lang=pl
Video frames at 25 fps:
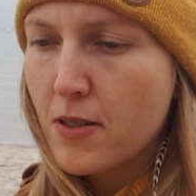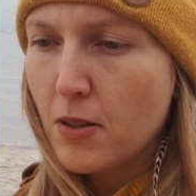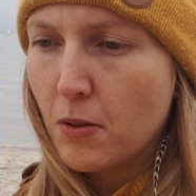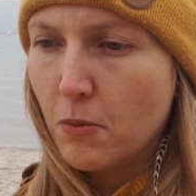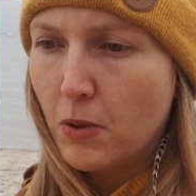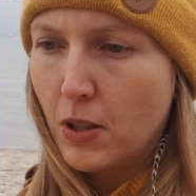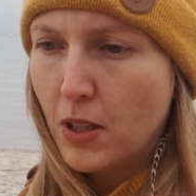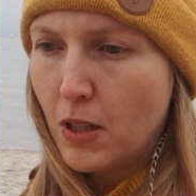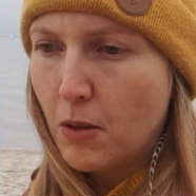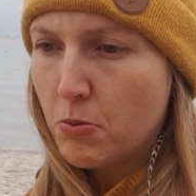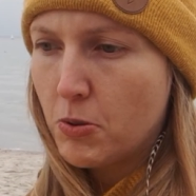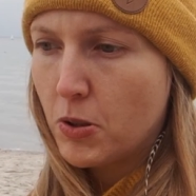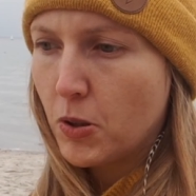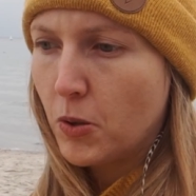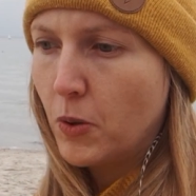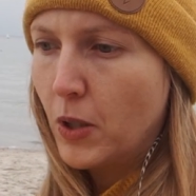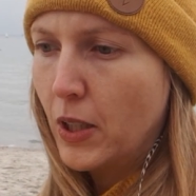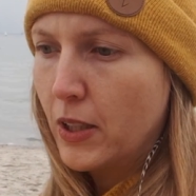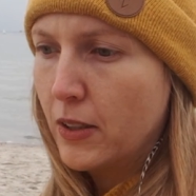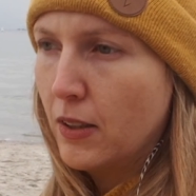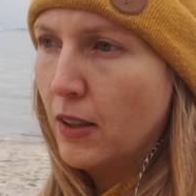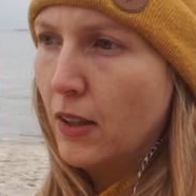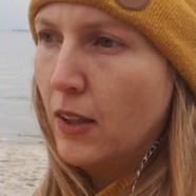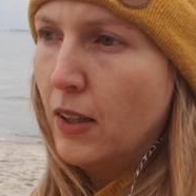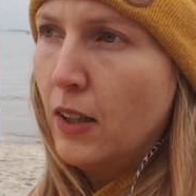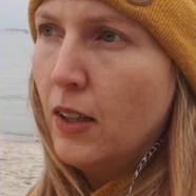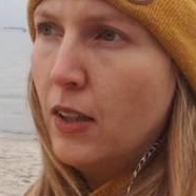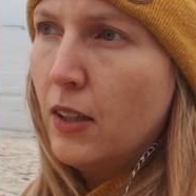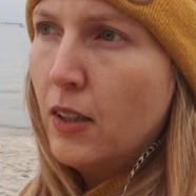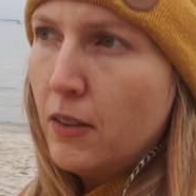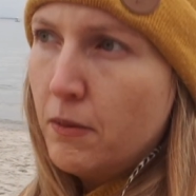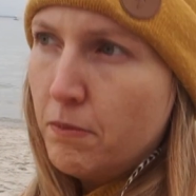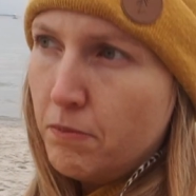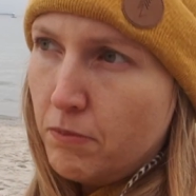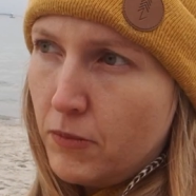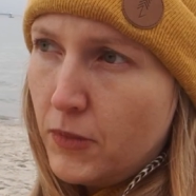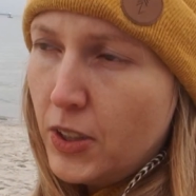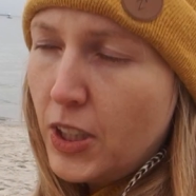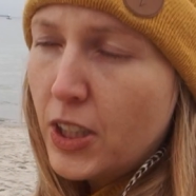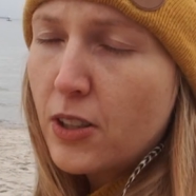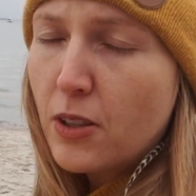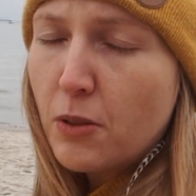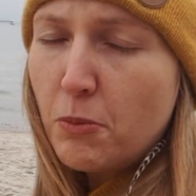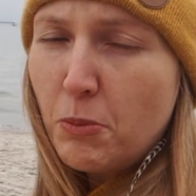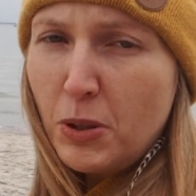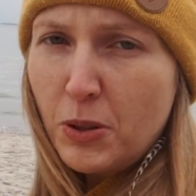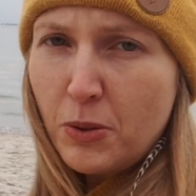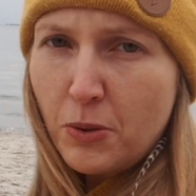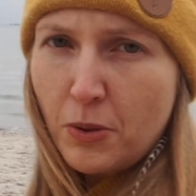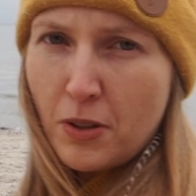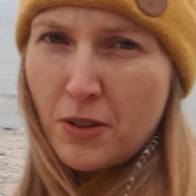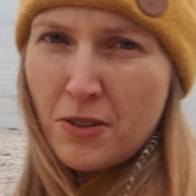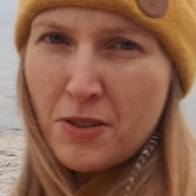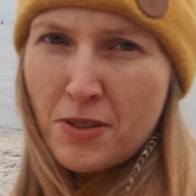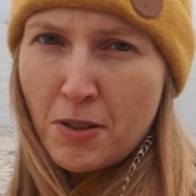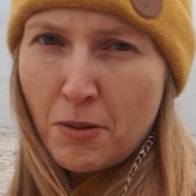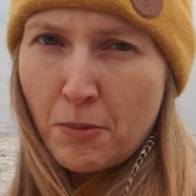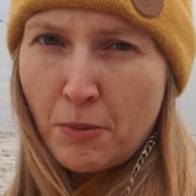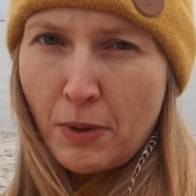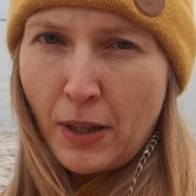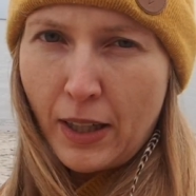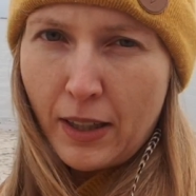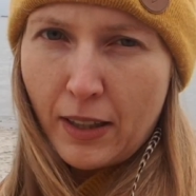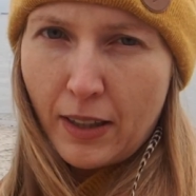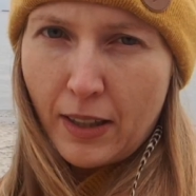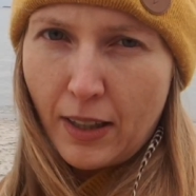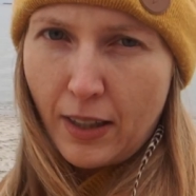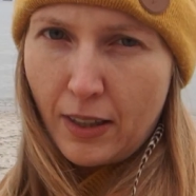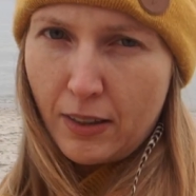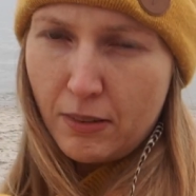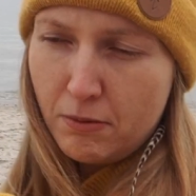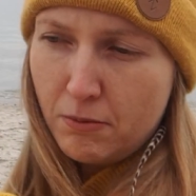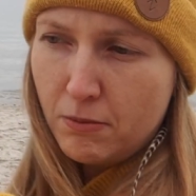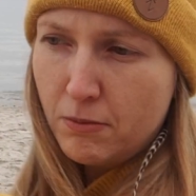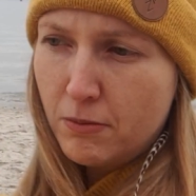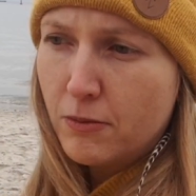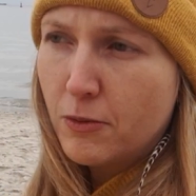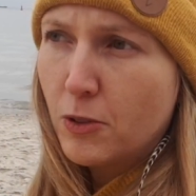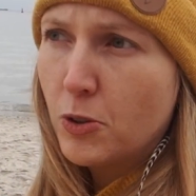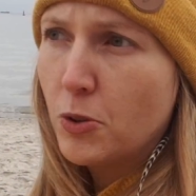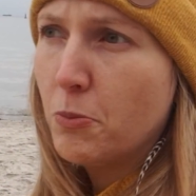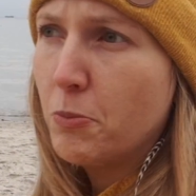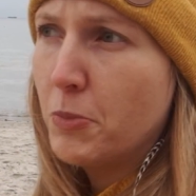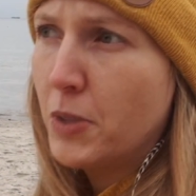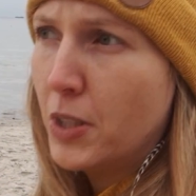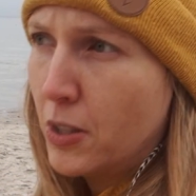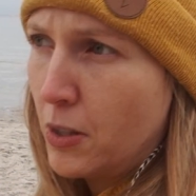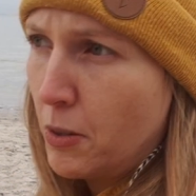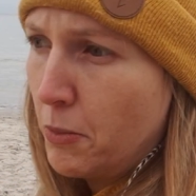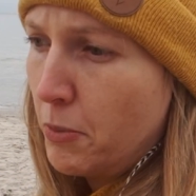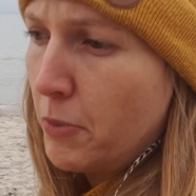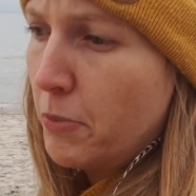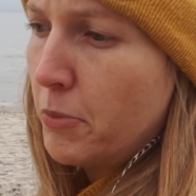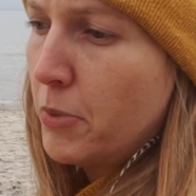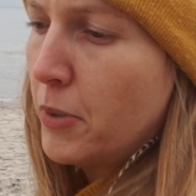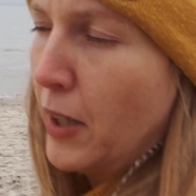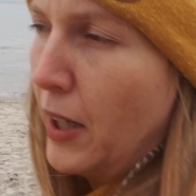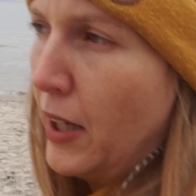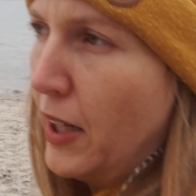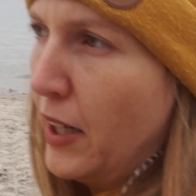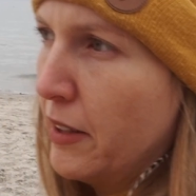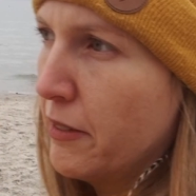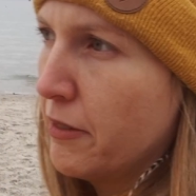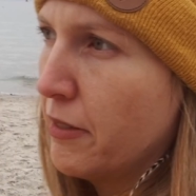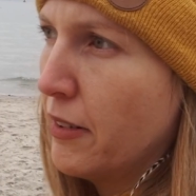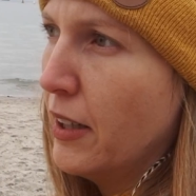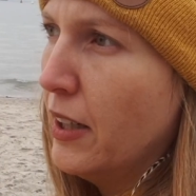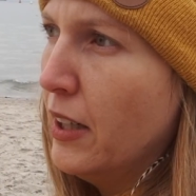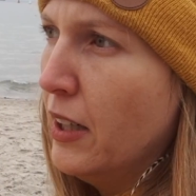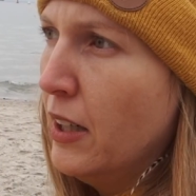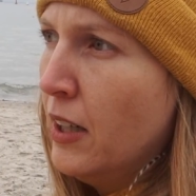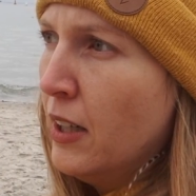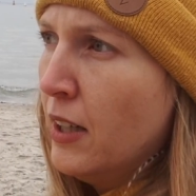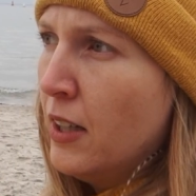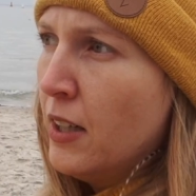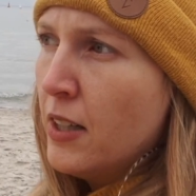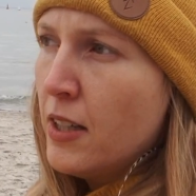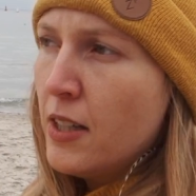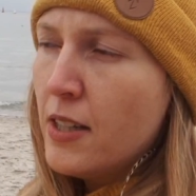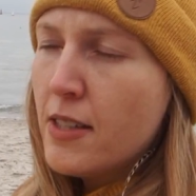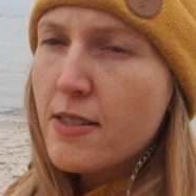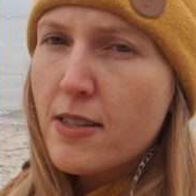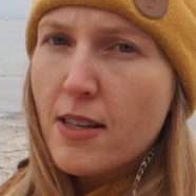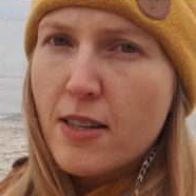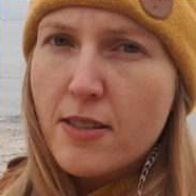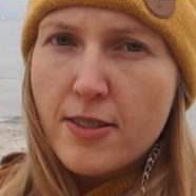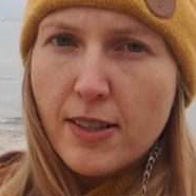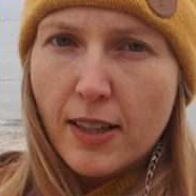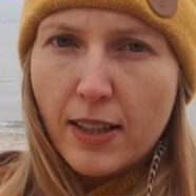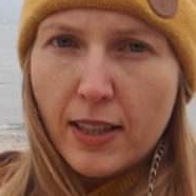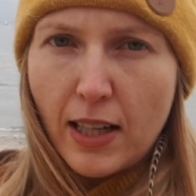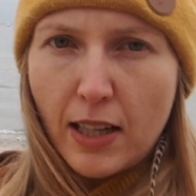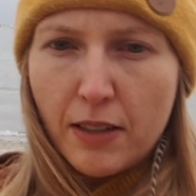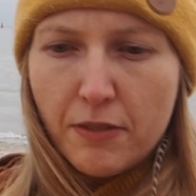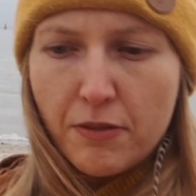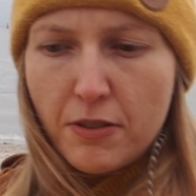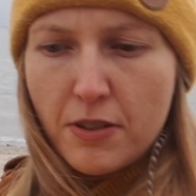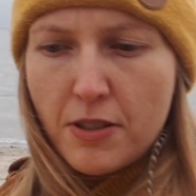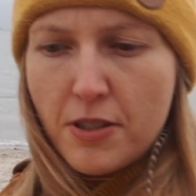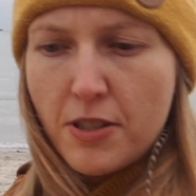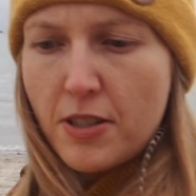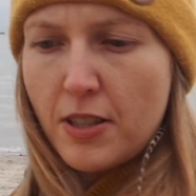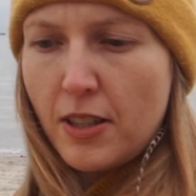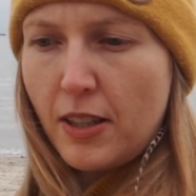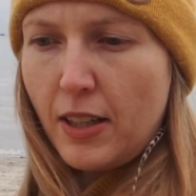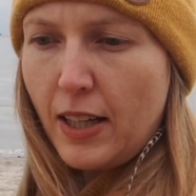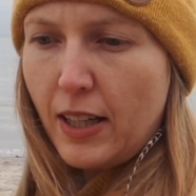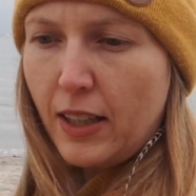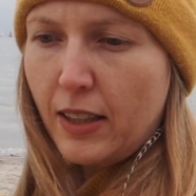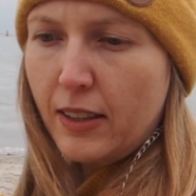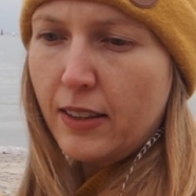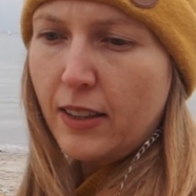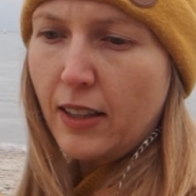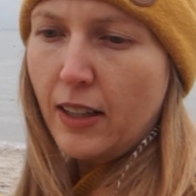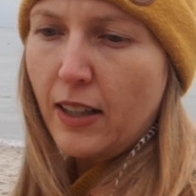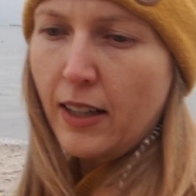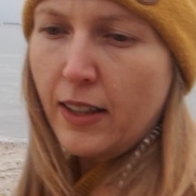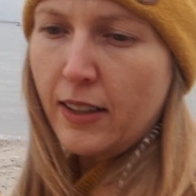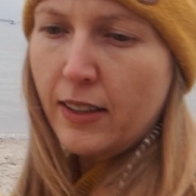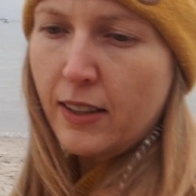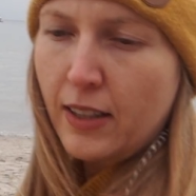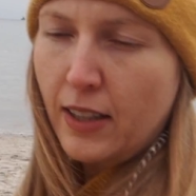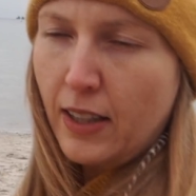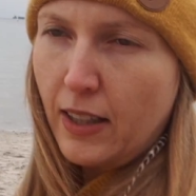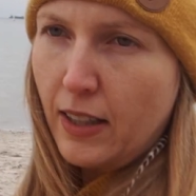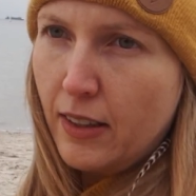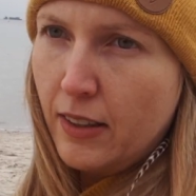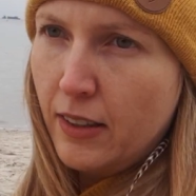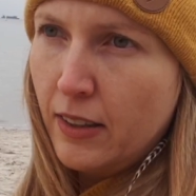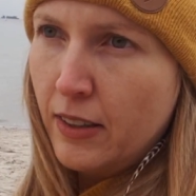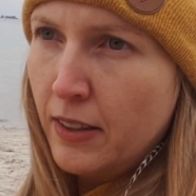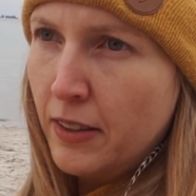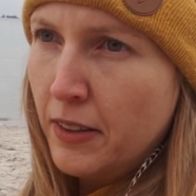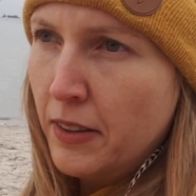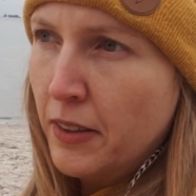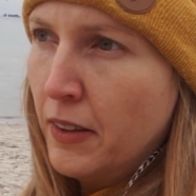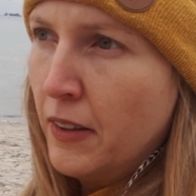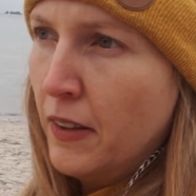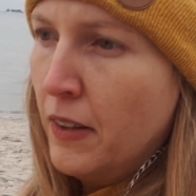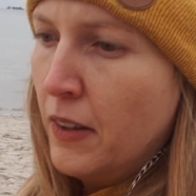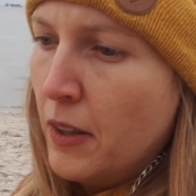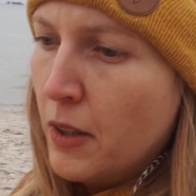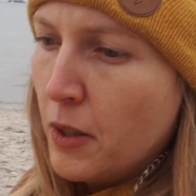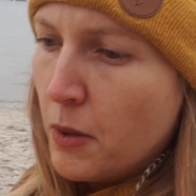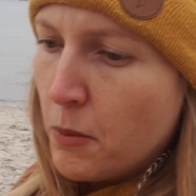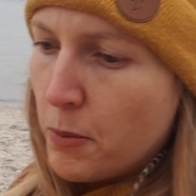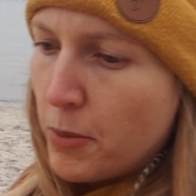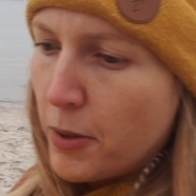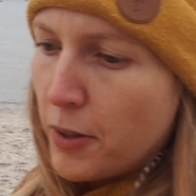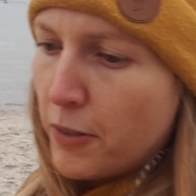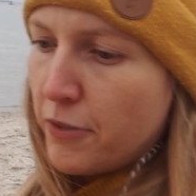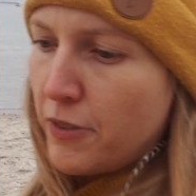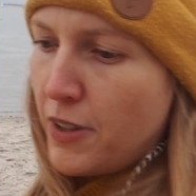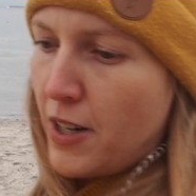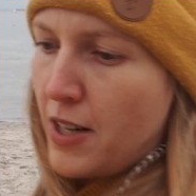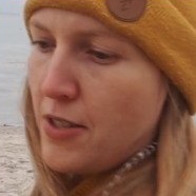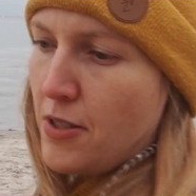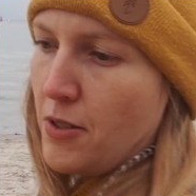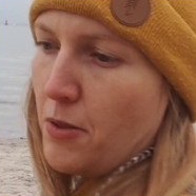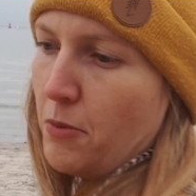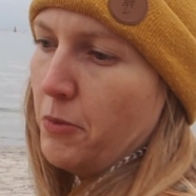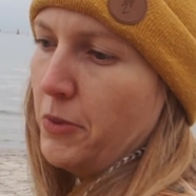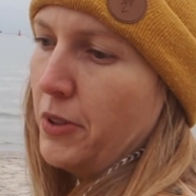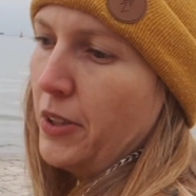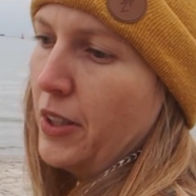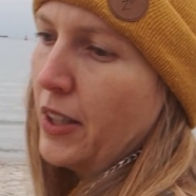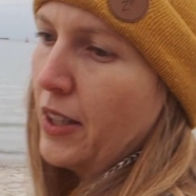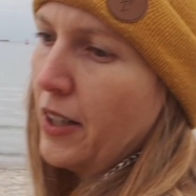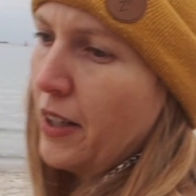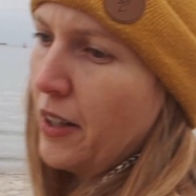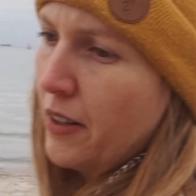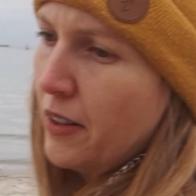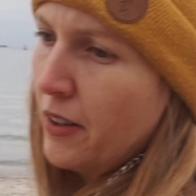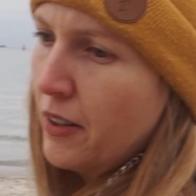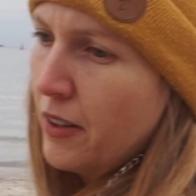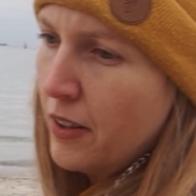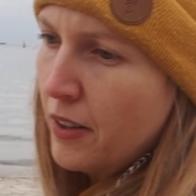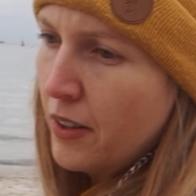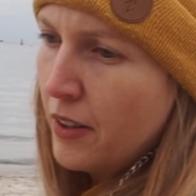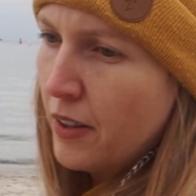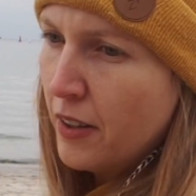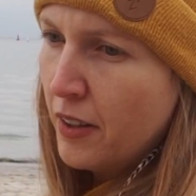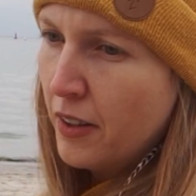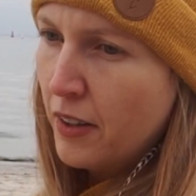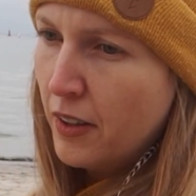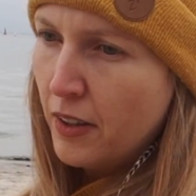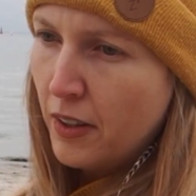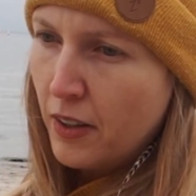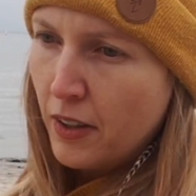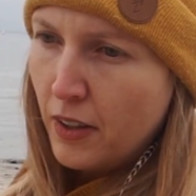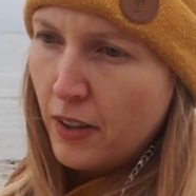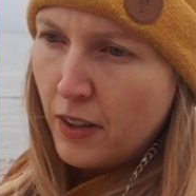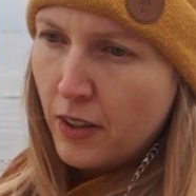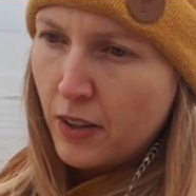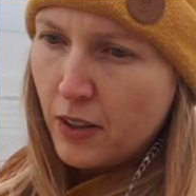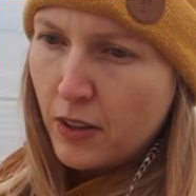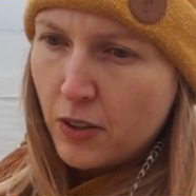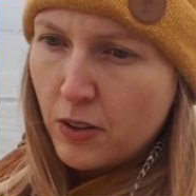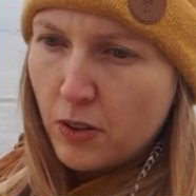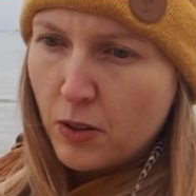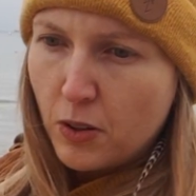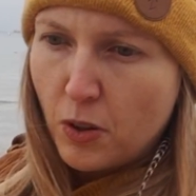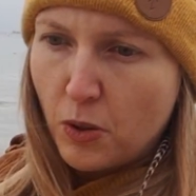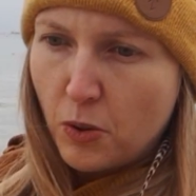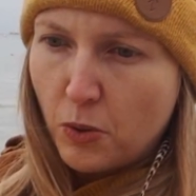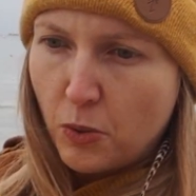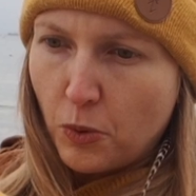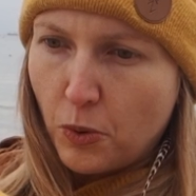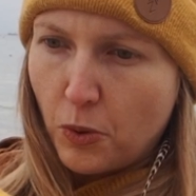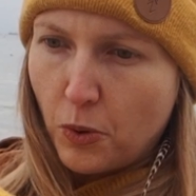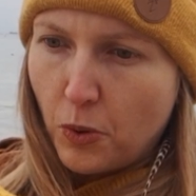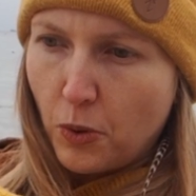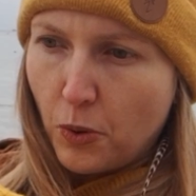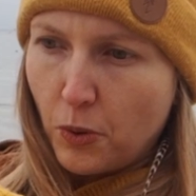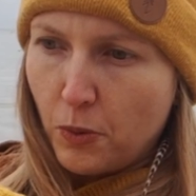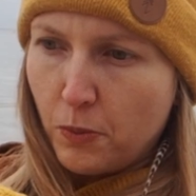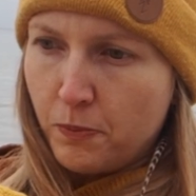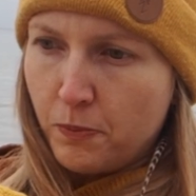sobie na przykład niedominującą rękę, u mnie to by była lewa, i zaciekawić się, jak ta ręka prowadzi mnie do ruchu.